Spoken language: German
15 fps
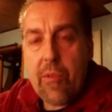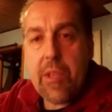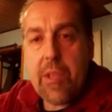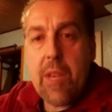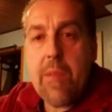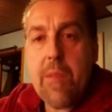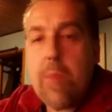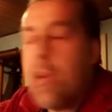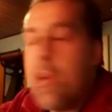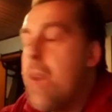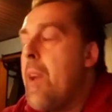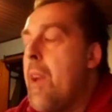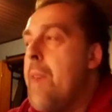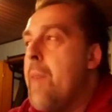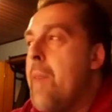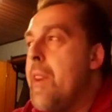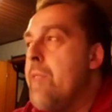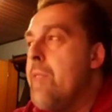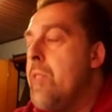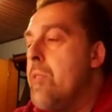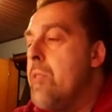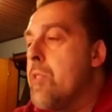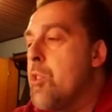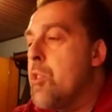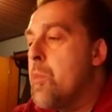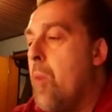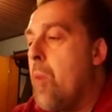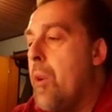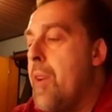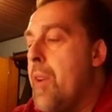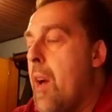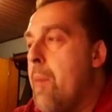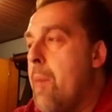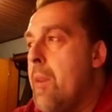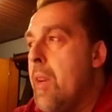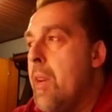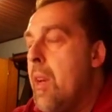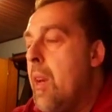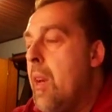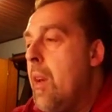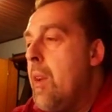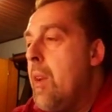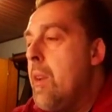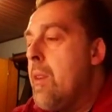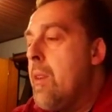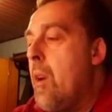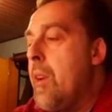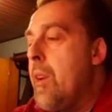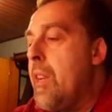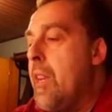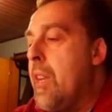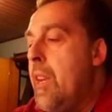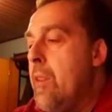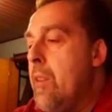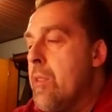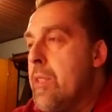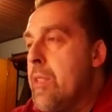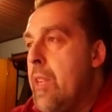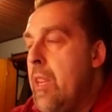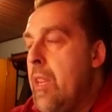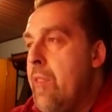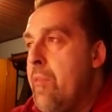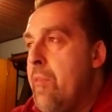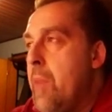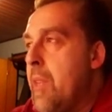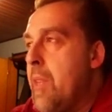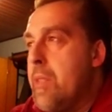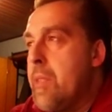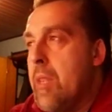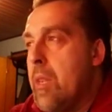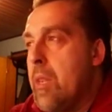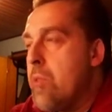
von dem ich mal in einem meiner Videos gesprochen habe, der auch in den Kinos lief mit äh,